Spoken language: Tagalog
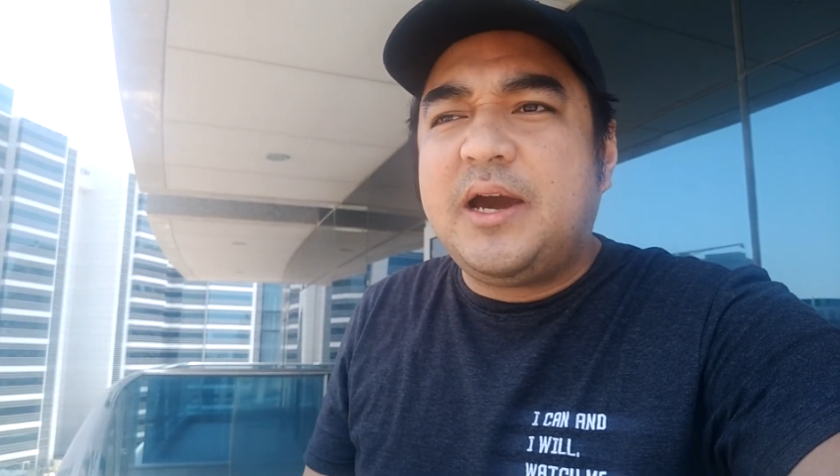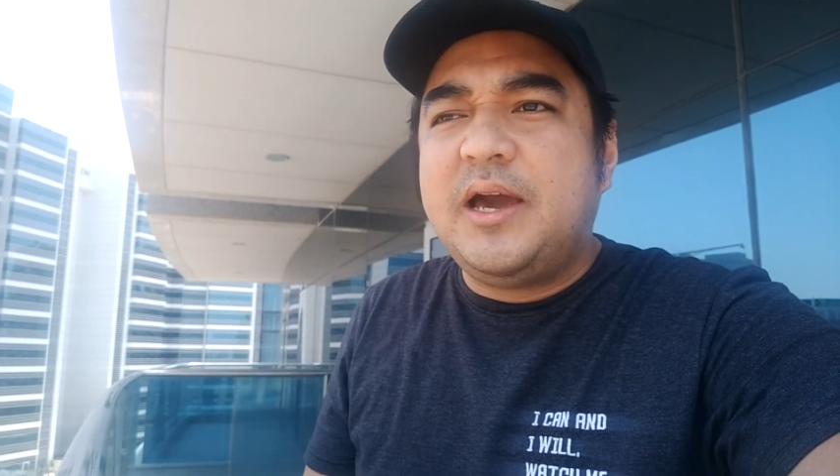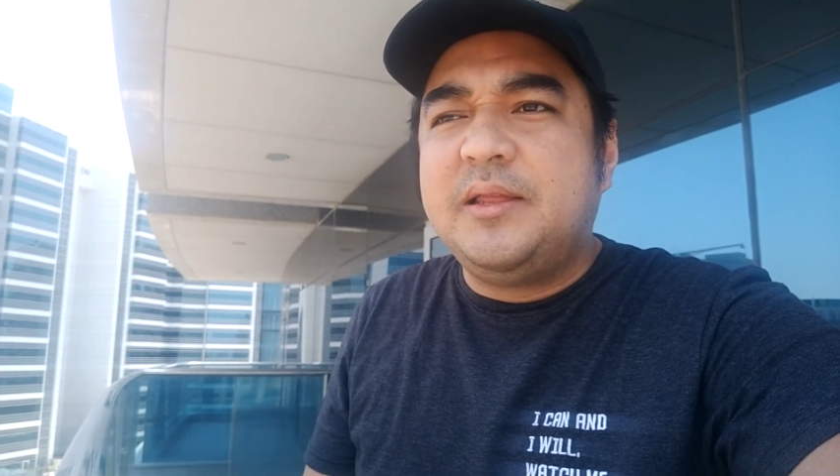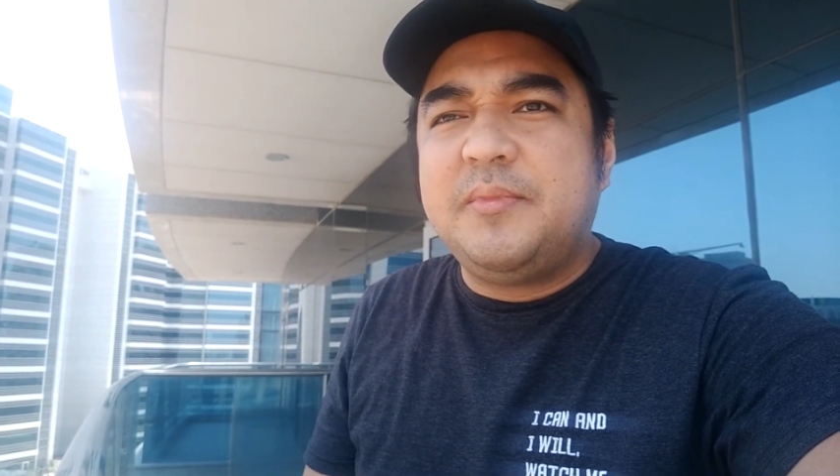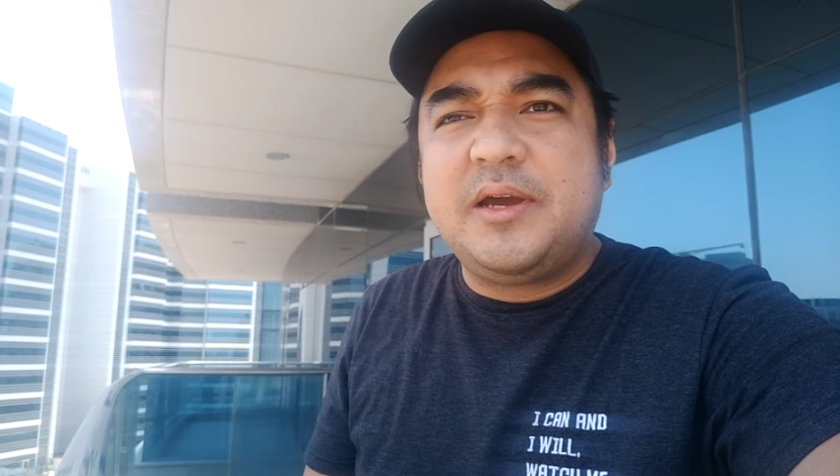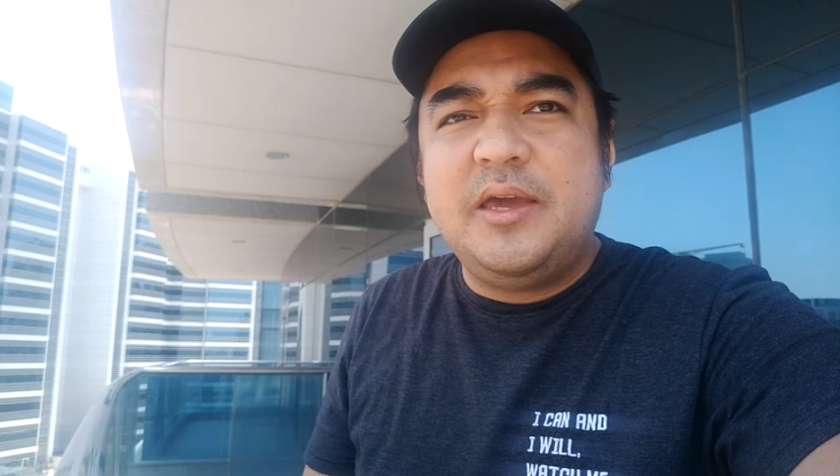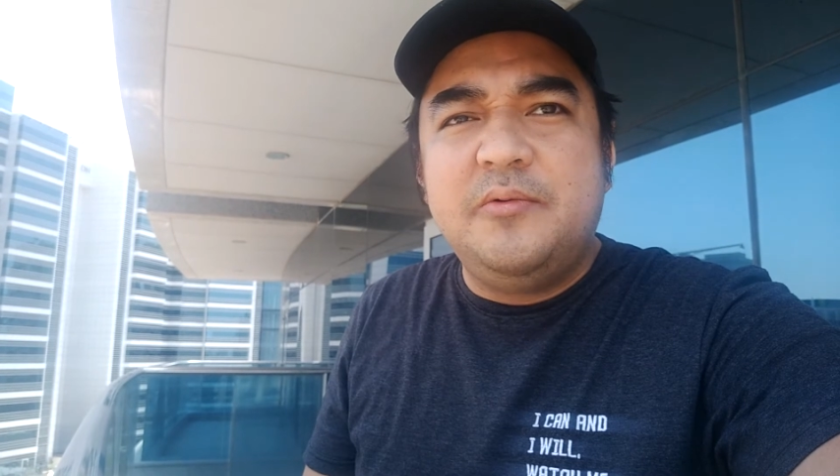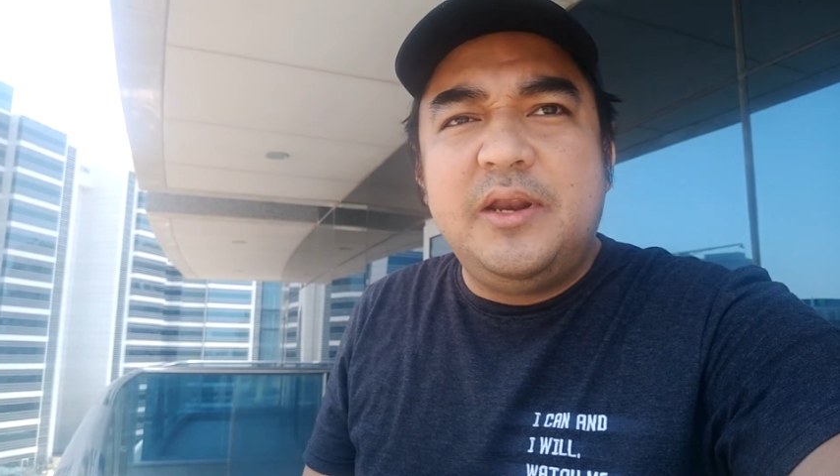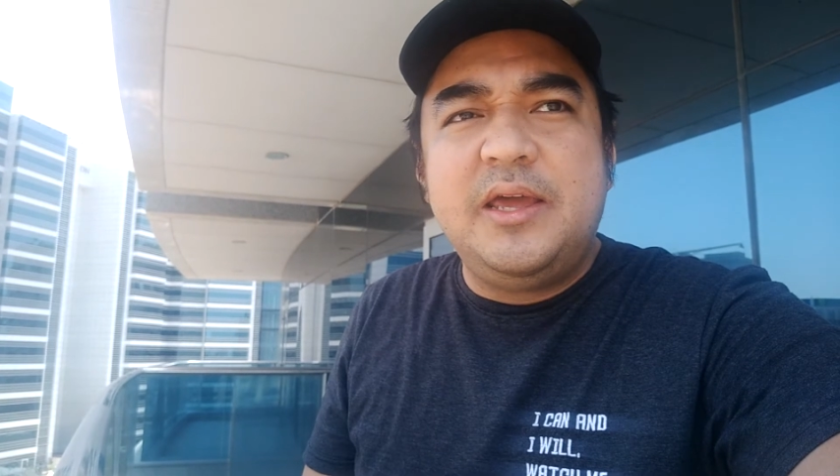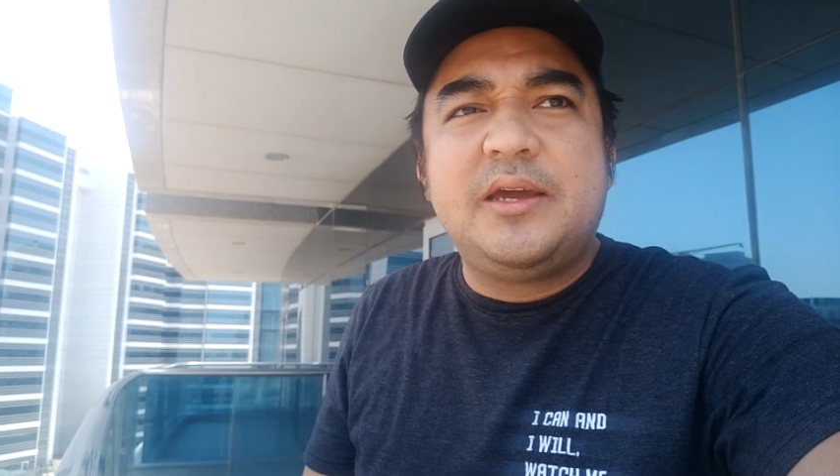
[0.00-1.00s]
kahit
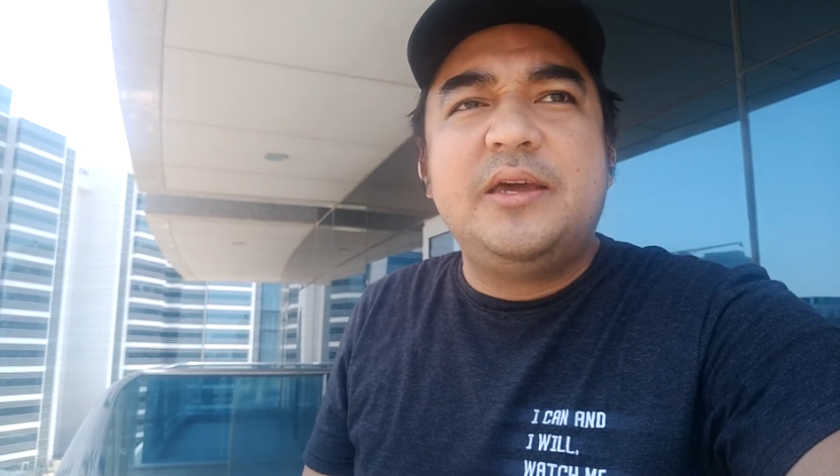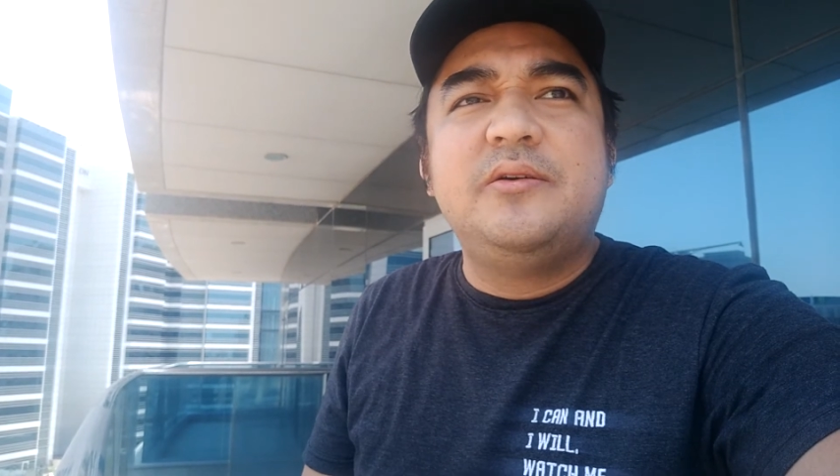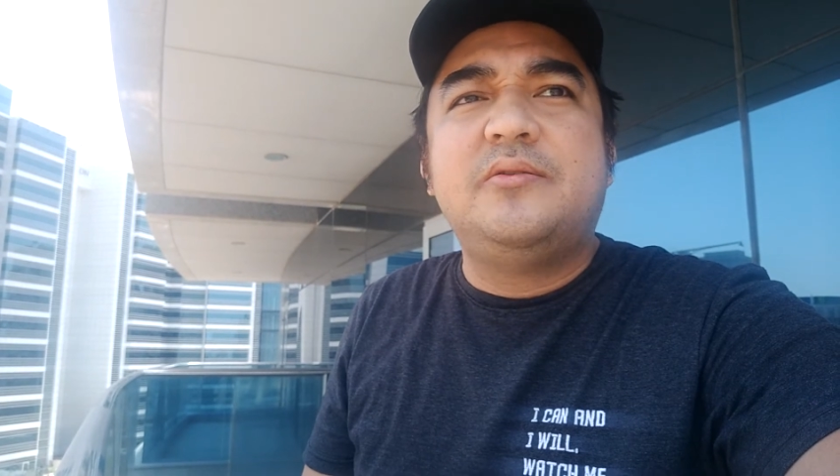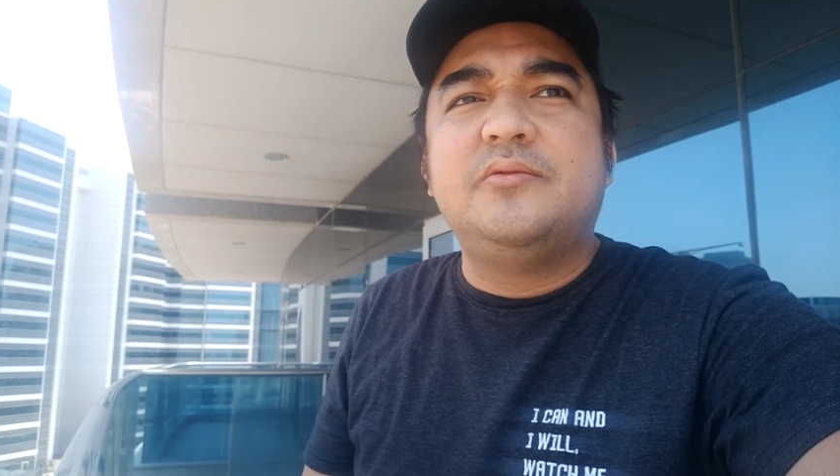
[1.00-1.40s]
magkaiwalay kayo,